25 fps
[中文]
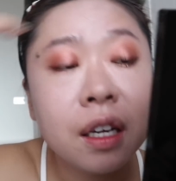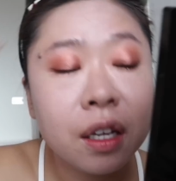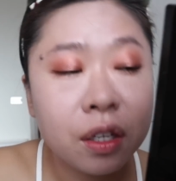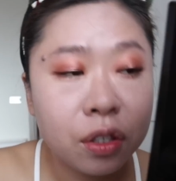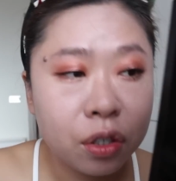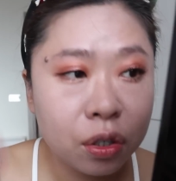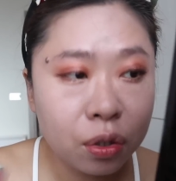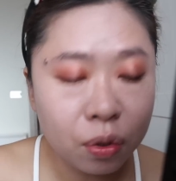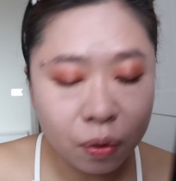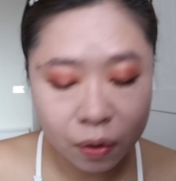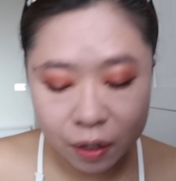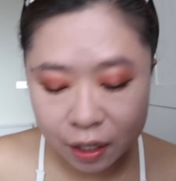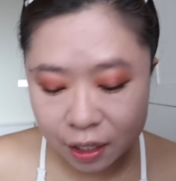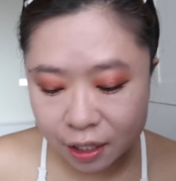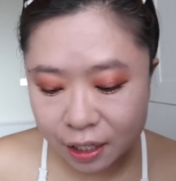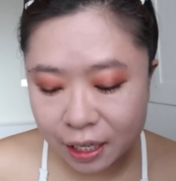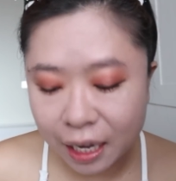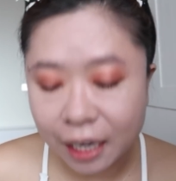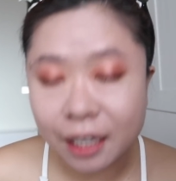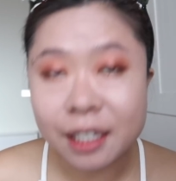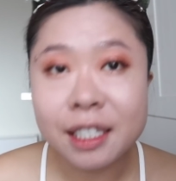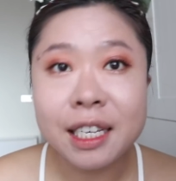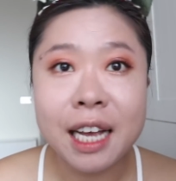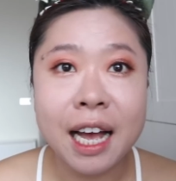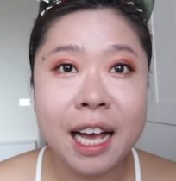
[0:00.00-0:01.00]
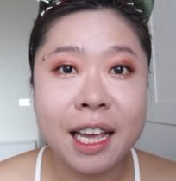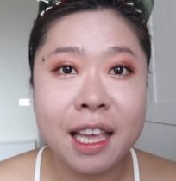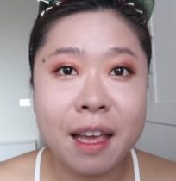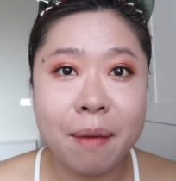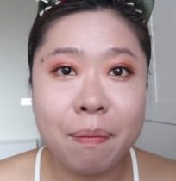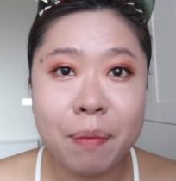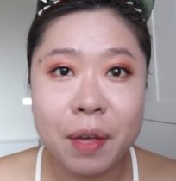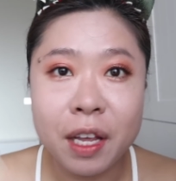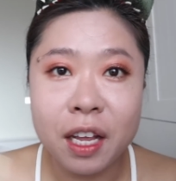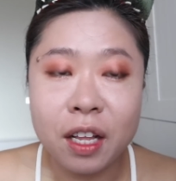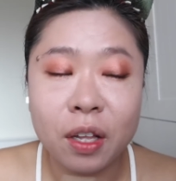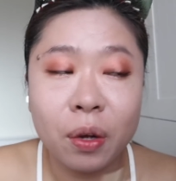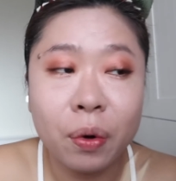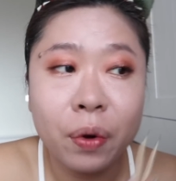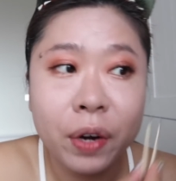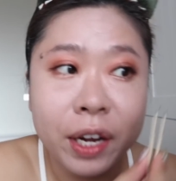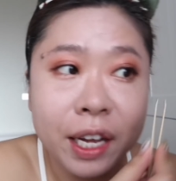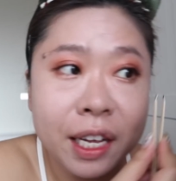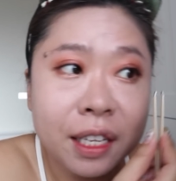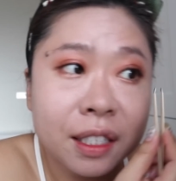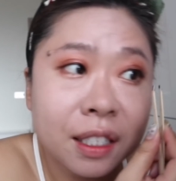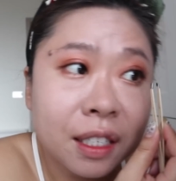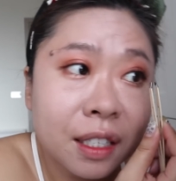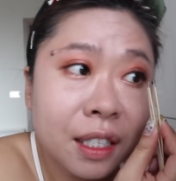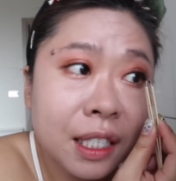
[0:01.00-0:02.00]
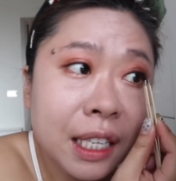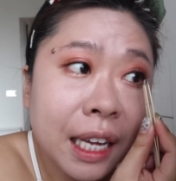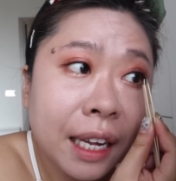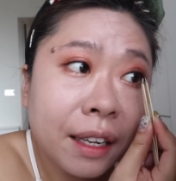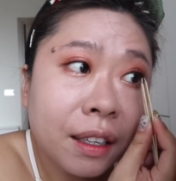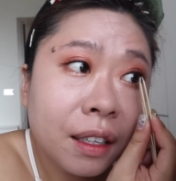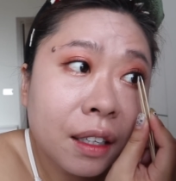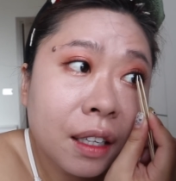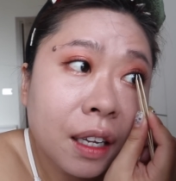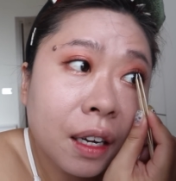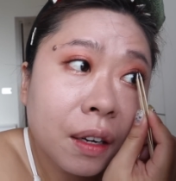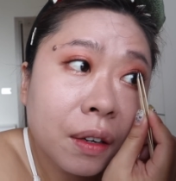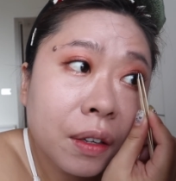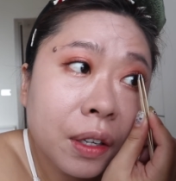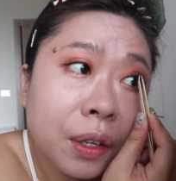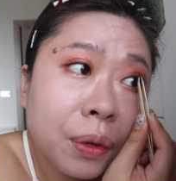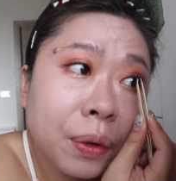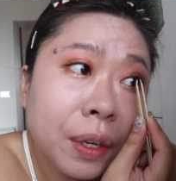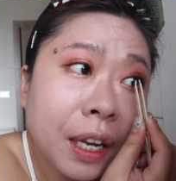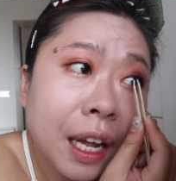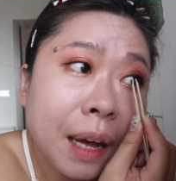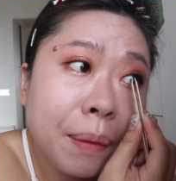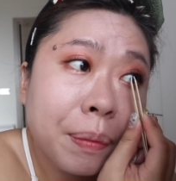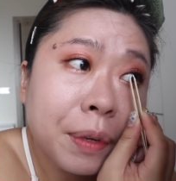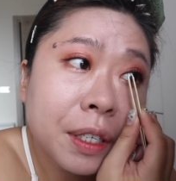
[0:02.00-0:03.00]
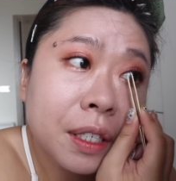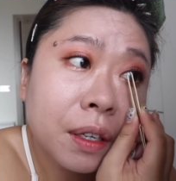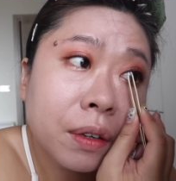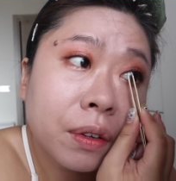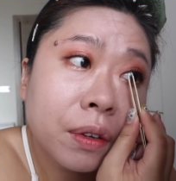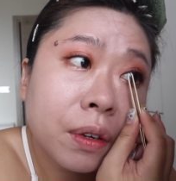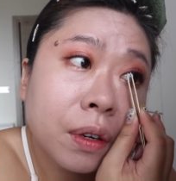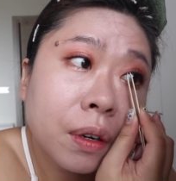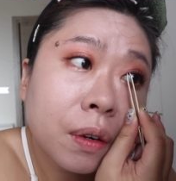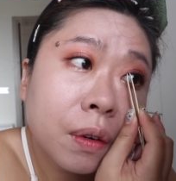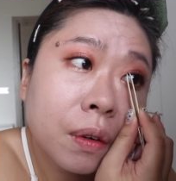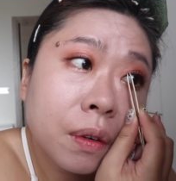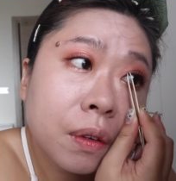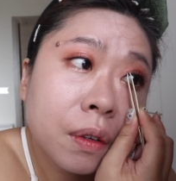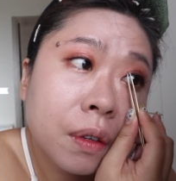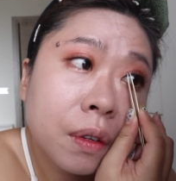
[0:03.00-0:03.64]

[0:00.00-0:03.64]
就是我的上下眼皮都会一直沾到，因为它比较浓。